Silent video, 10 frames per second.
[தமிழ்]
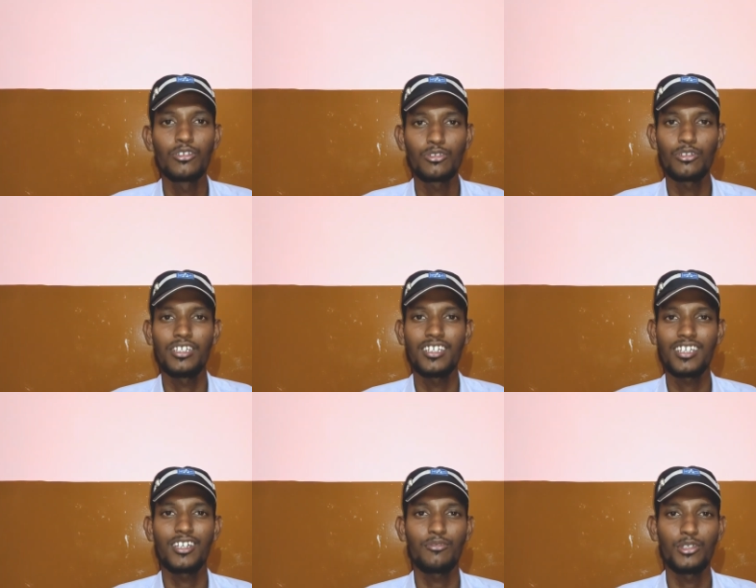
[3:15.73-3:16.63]
ஸோ
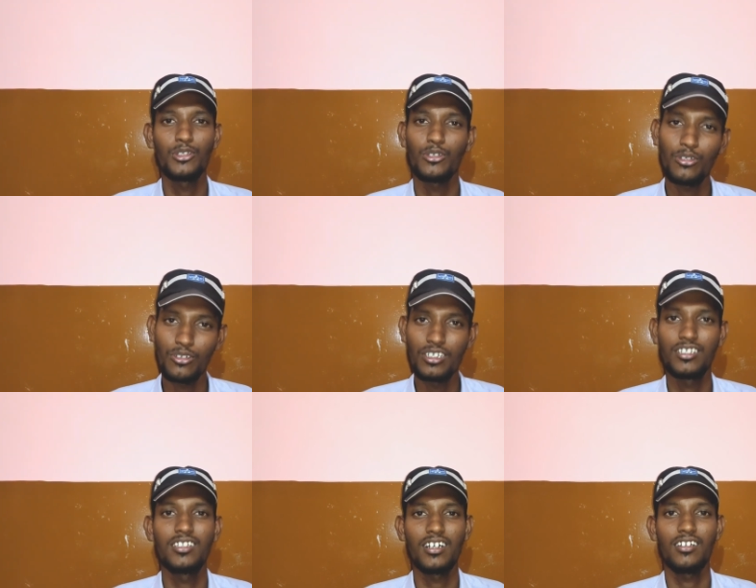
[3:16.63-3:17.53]
இன்றைக்கான வீடியோ
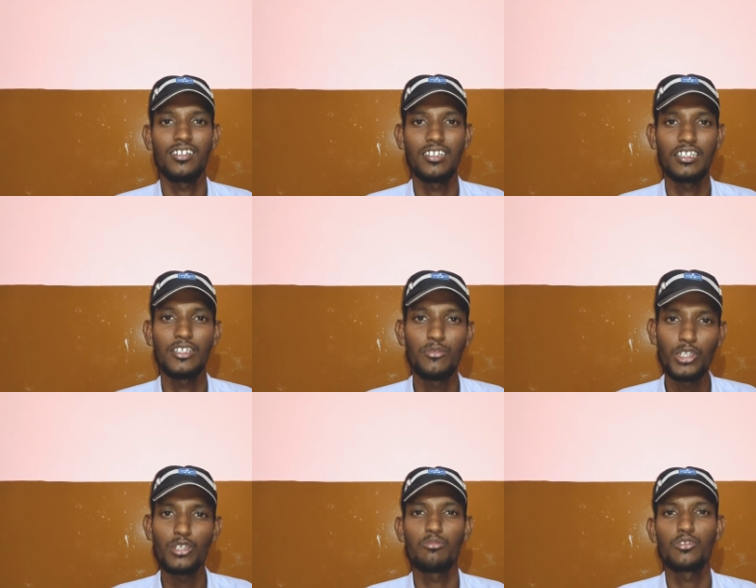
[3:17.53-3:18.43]
இது தான் இந்த
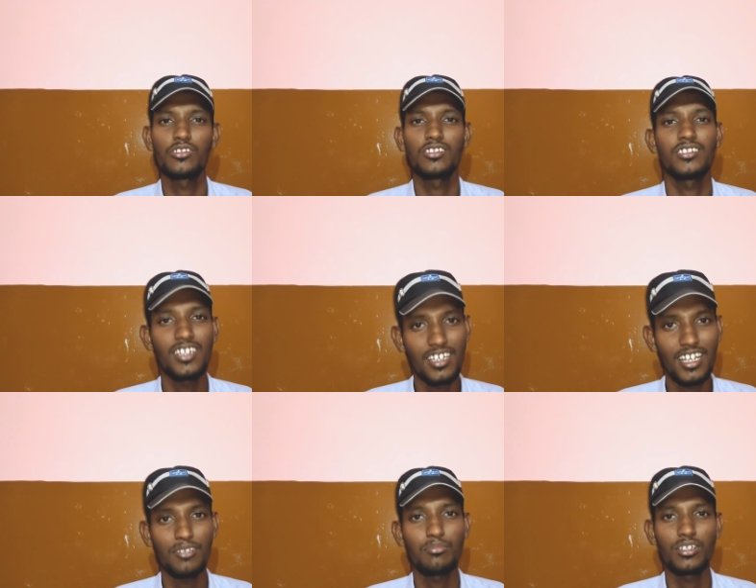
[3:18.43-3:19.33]
வீடியோ பிடிச்சிருந்துச்சுன்னா
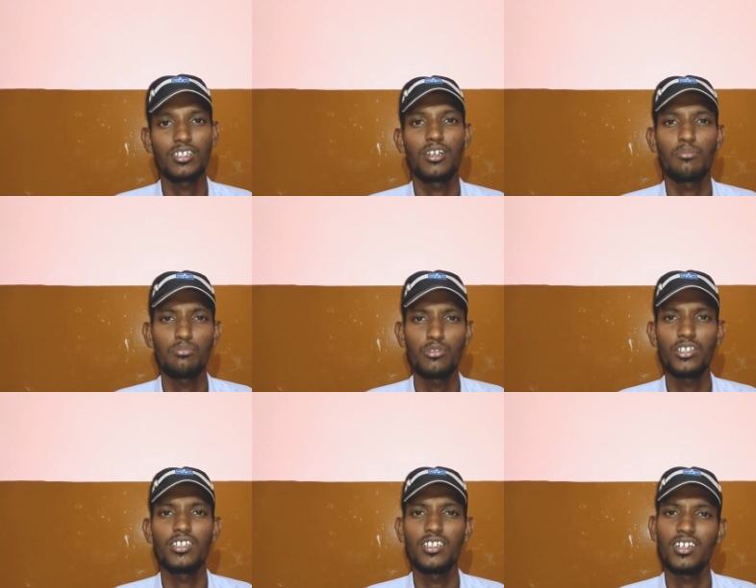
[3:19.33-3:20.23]
லைக் பண்ணுங்கள்
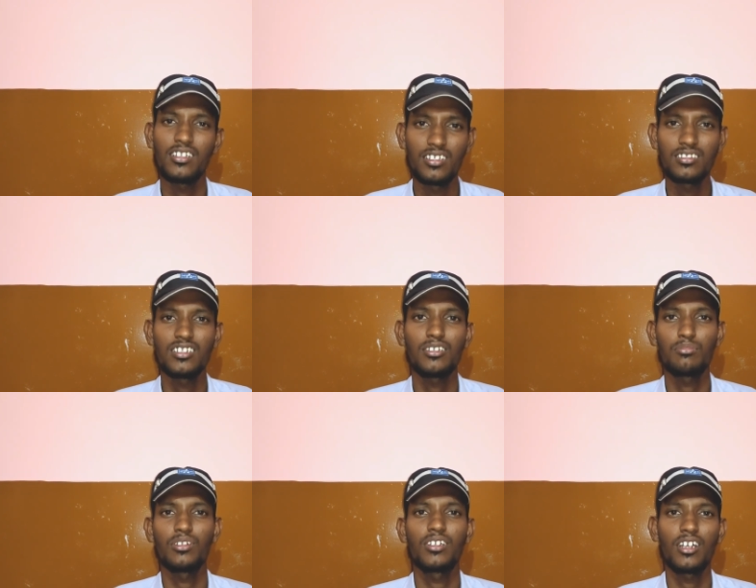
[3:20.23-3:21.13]
பிடிக்கலையா டிஸ்லைக்
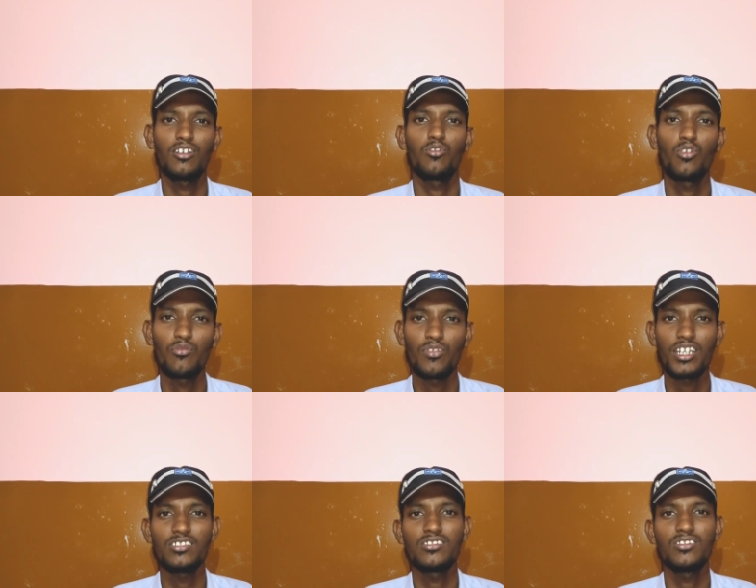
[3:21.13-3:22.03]
பண்ணுங்கள் உங்கள்
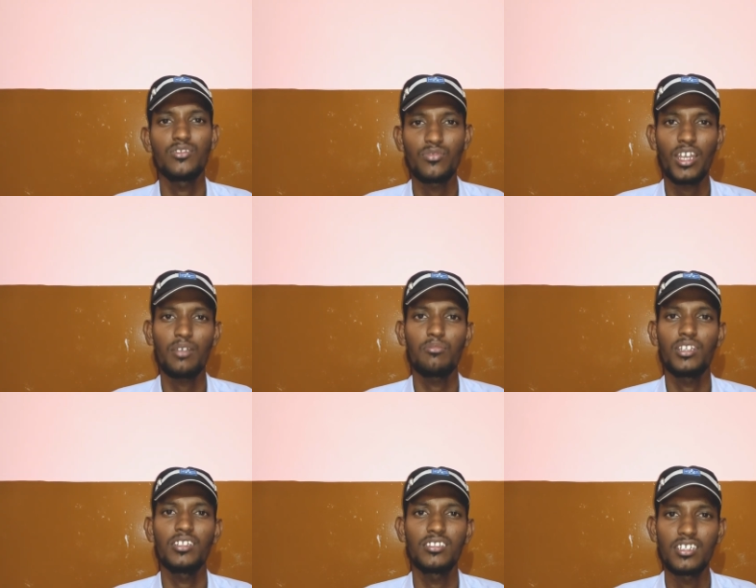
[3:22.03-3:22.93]
ஃப்ரெண்ட்ஸு
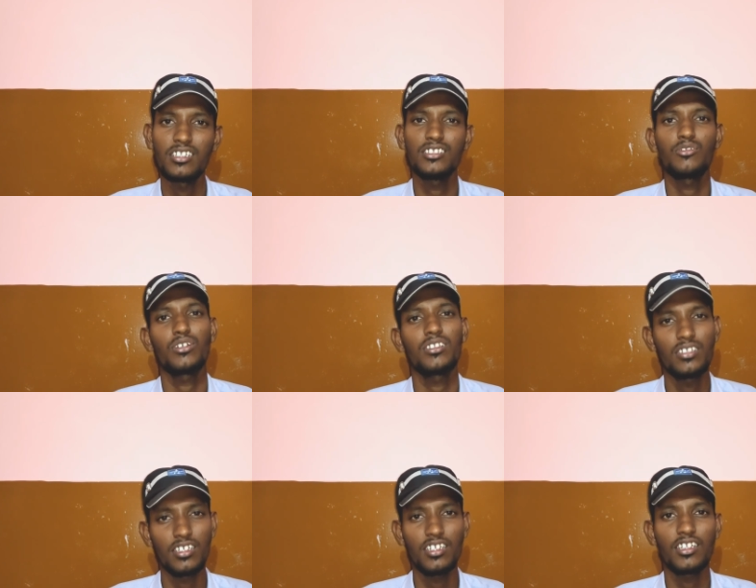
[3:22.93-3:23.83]
ஃபேமிலி தெரிஞ்சவங்க
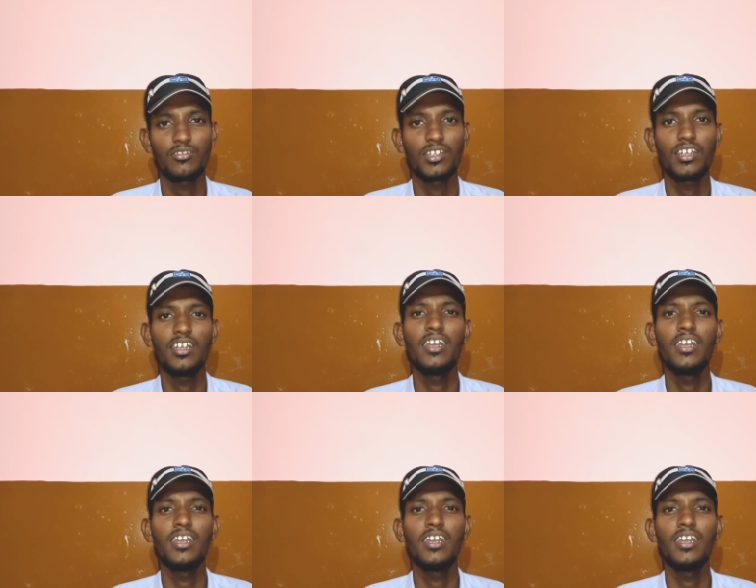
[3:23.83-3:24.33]
தெரியாதவங்க